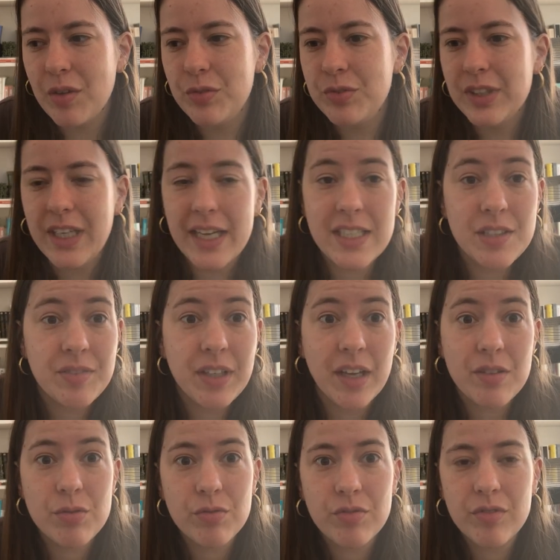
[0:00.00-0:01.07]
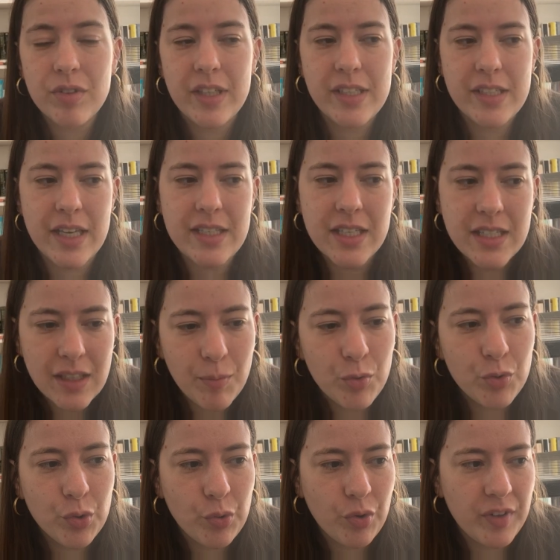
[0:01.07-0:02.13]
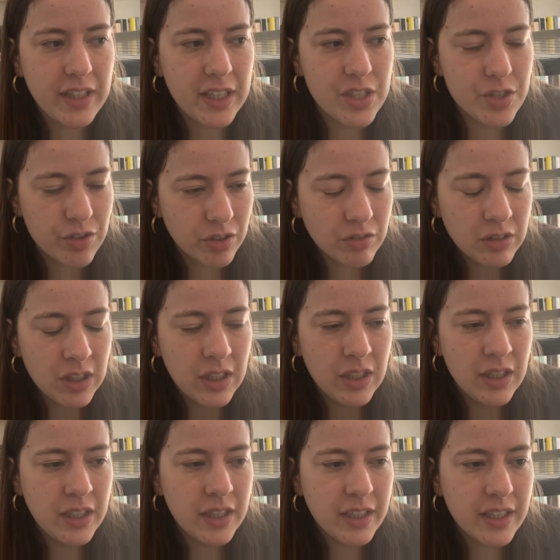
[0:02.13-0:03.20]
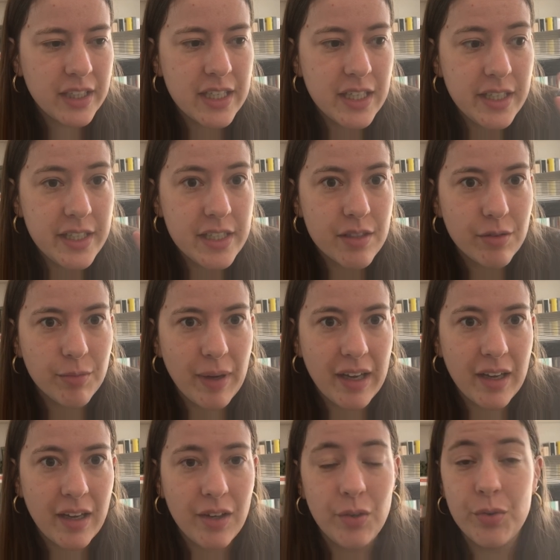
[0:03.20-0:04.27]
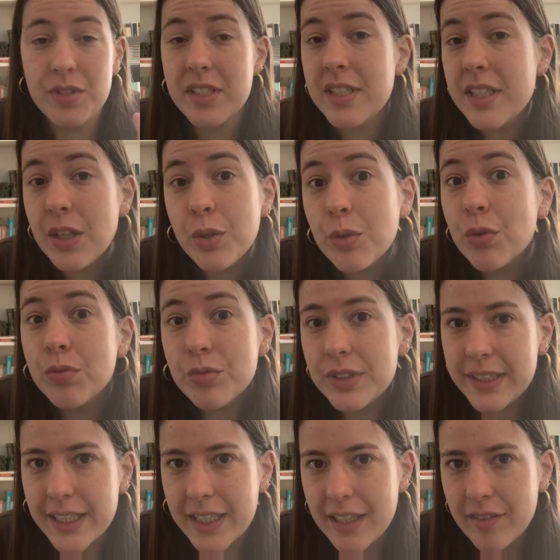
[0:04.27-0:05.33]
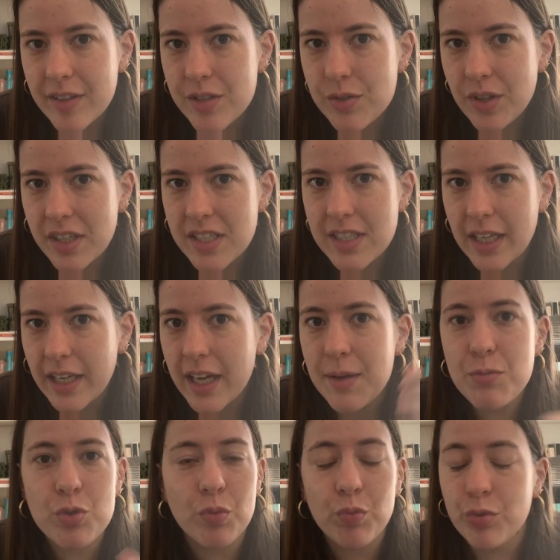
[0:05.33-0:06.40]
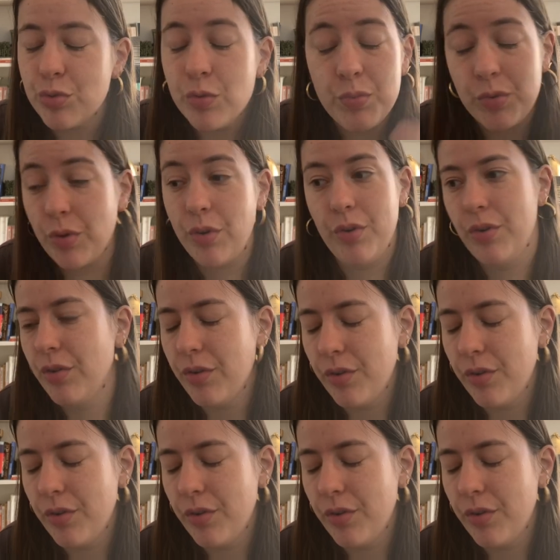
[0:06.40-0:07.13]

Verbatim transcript: une classification et c'est assez simple de trouver des gens qui lisent bah, le style que vous écrivez sur Instagram, sur Booktube, sur euh,